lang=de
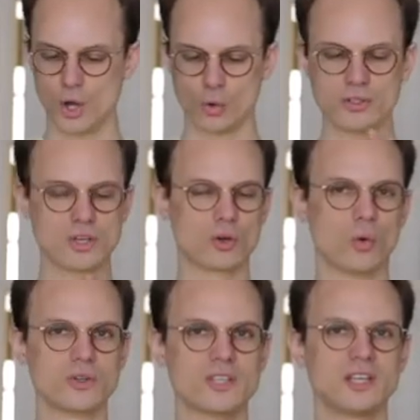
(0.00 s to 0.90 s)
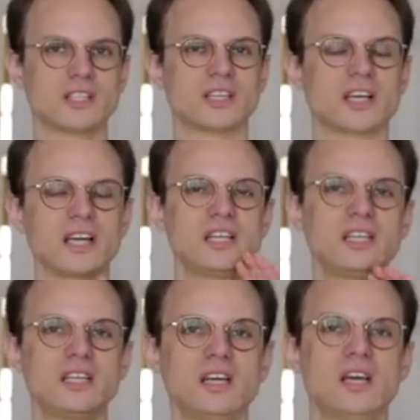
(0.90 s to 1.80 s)
Und diese
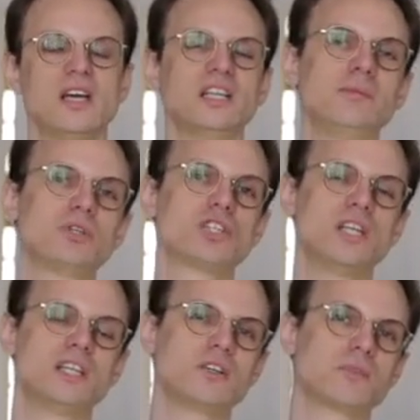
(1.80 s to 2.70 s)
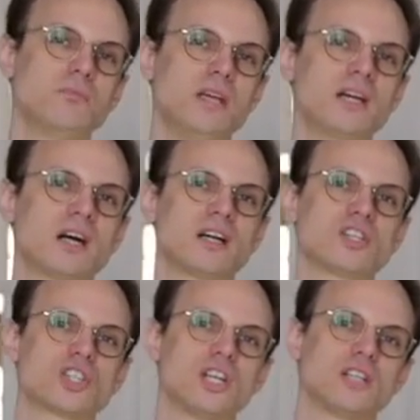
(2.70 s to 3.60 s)
Großhirnrinde, die besteht aus mehreren
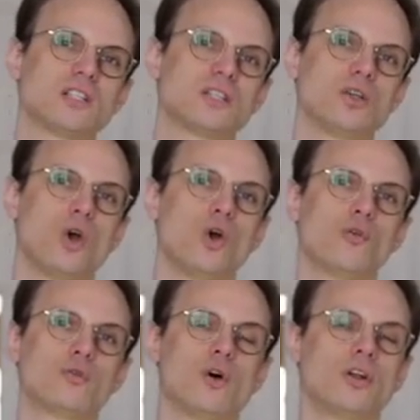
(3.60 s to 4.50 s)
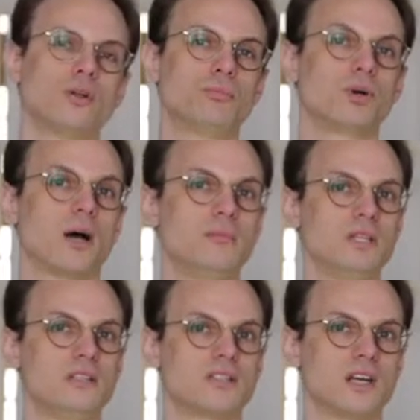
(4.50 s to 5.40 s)
Schichten von
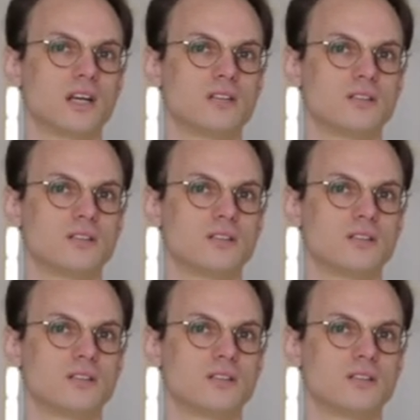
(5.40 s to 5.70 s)
Pyramidenzellen.